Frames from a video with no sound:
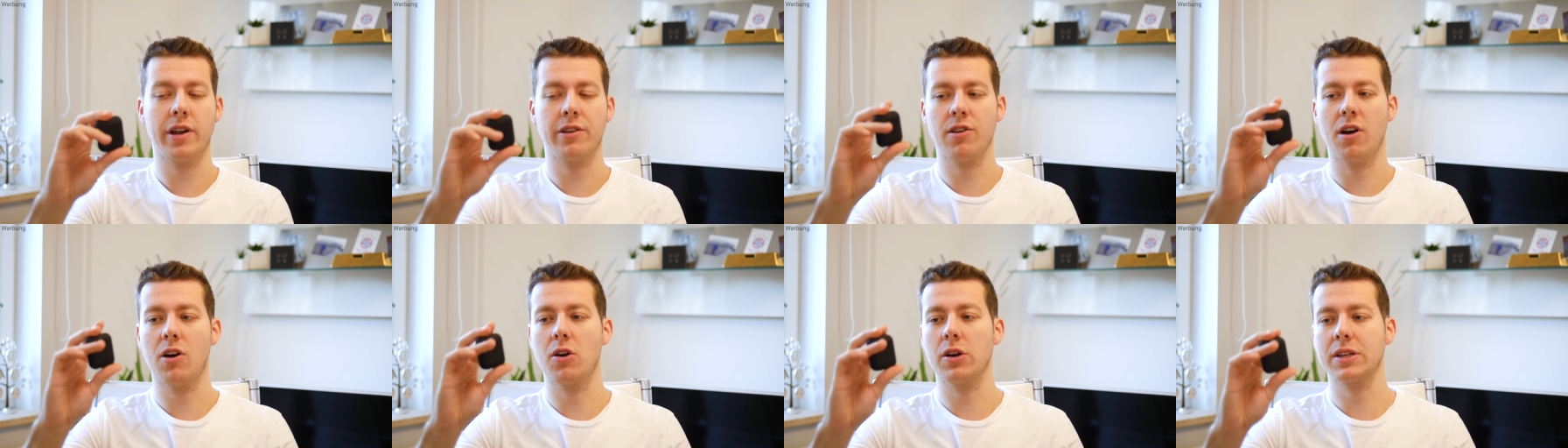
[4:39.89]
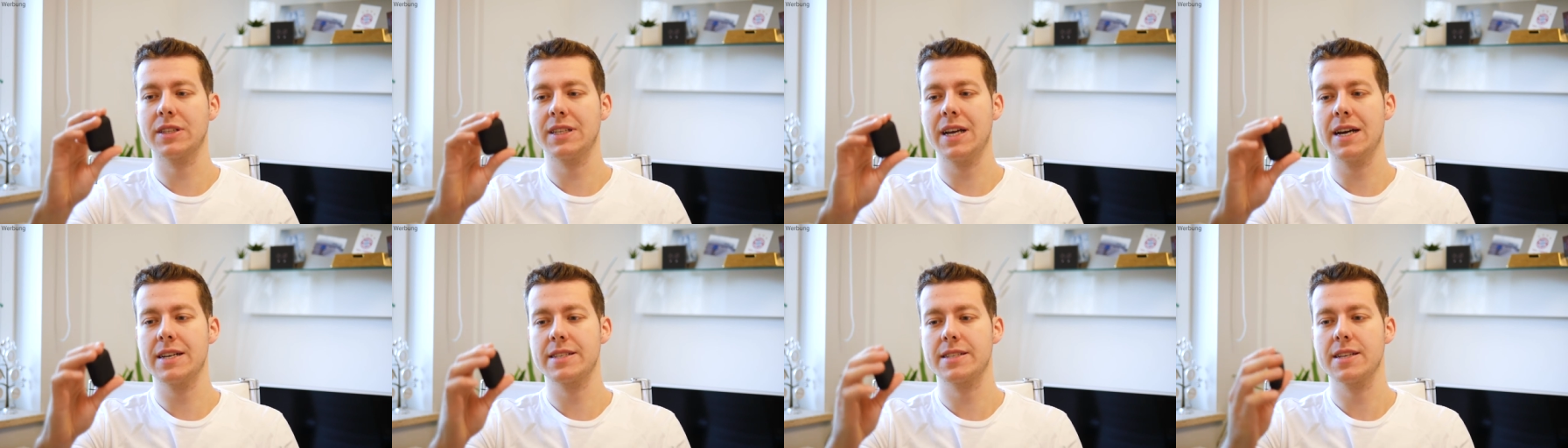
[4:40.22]
Also auch
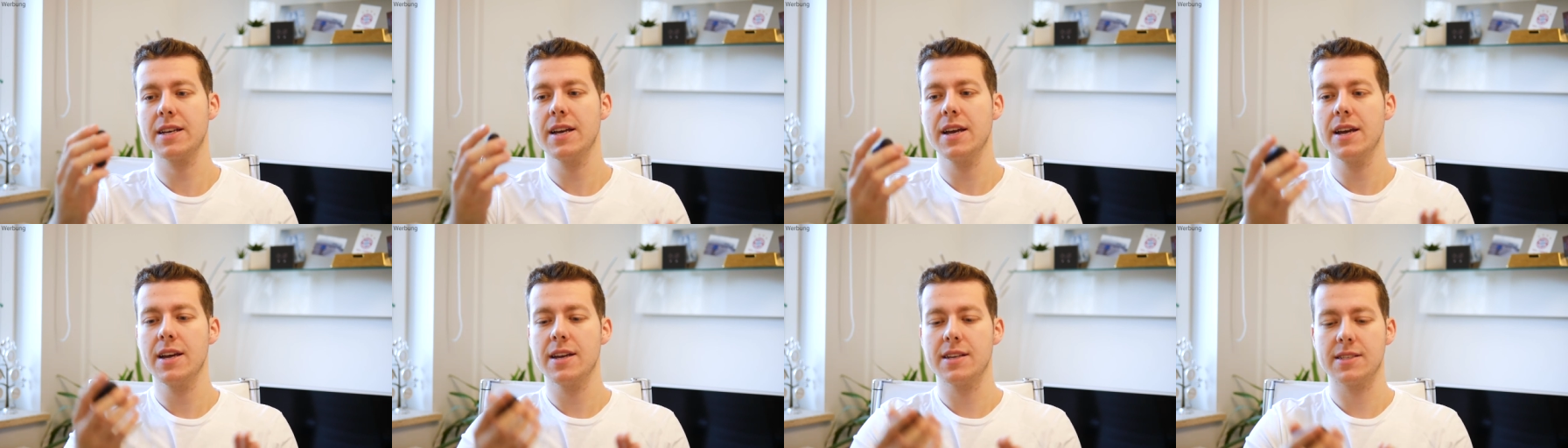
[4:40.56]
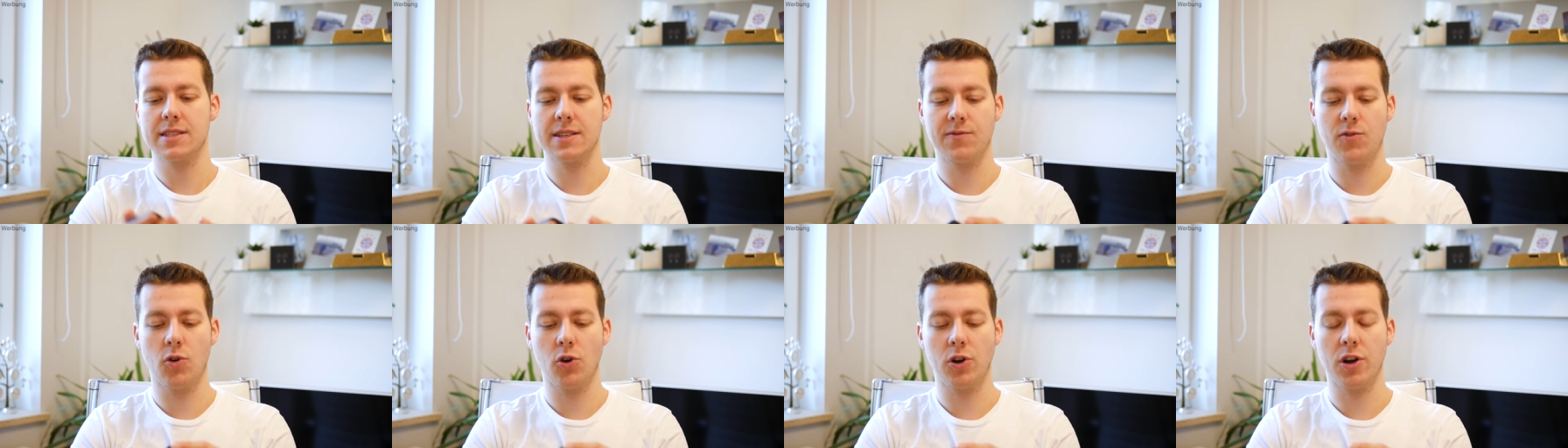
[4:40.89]
das
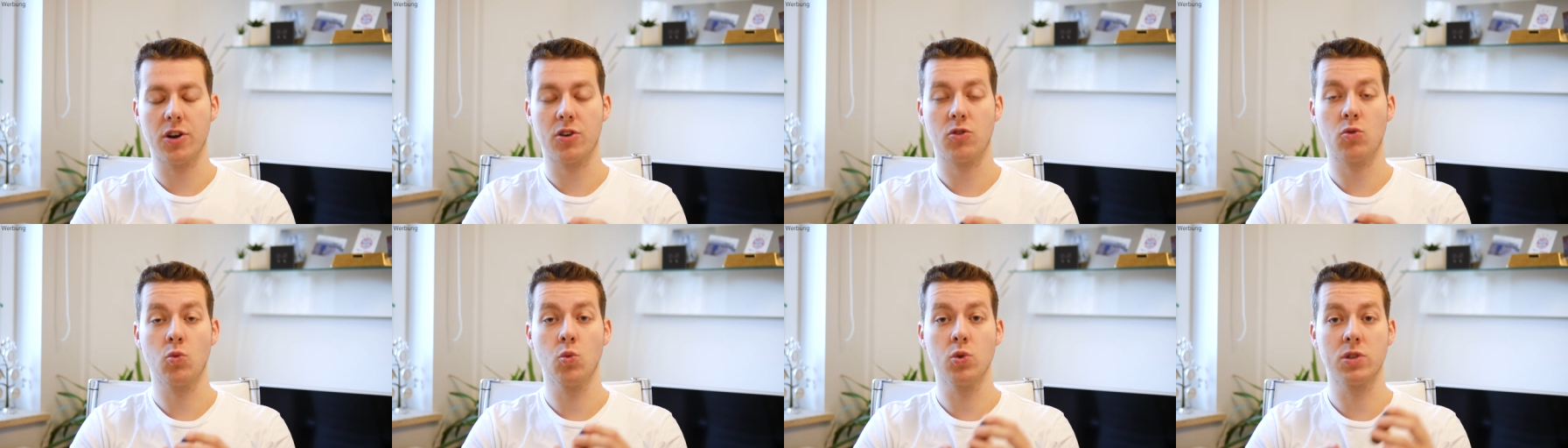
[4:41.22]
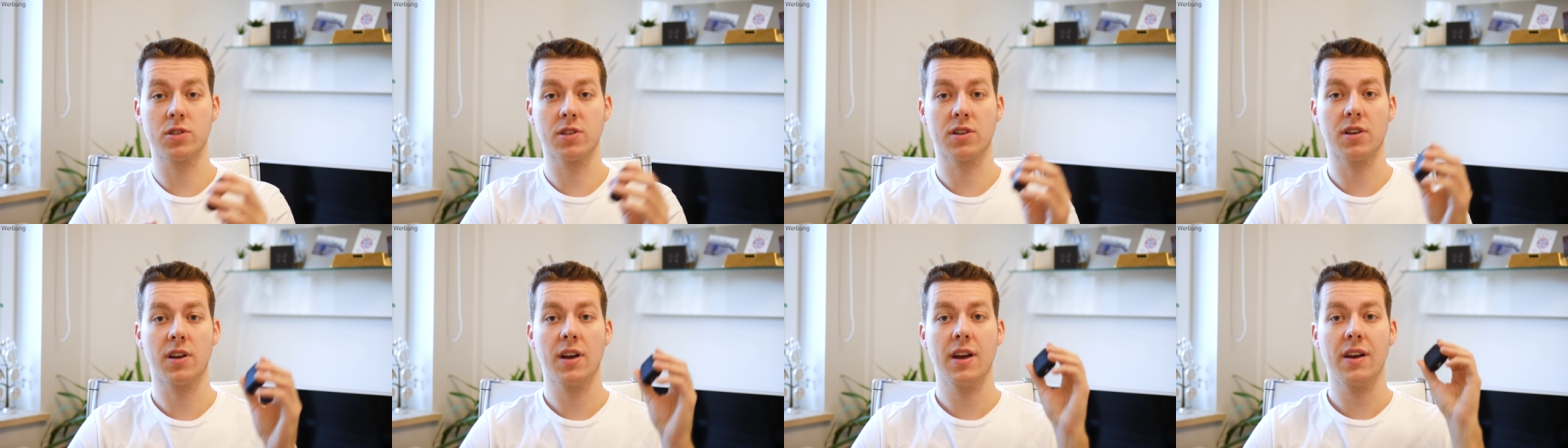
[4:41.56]
sind wirklich
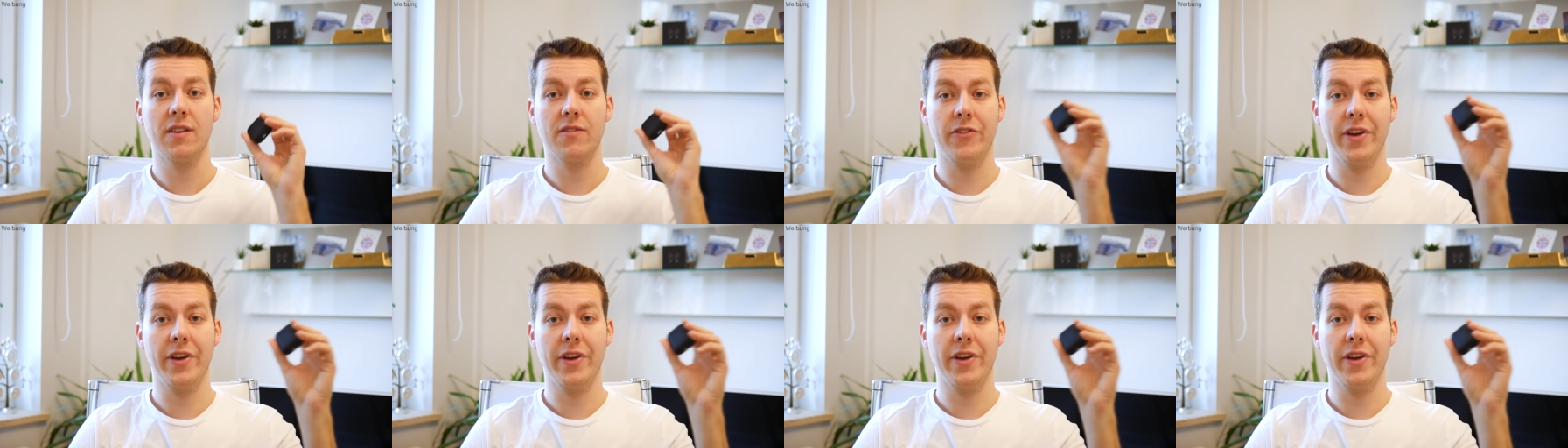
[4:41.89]
gute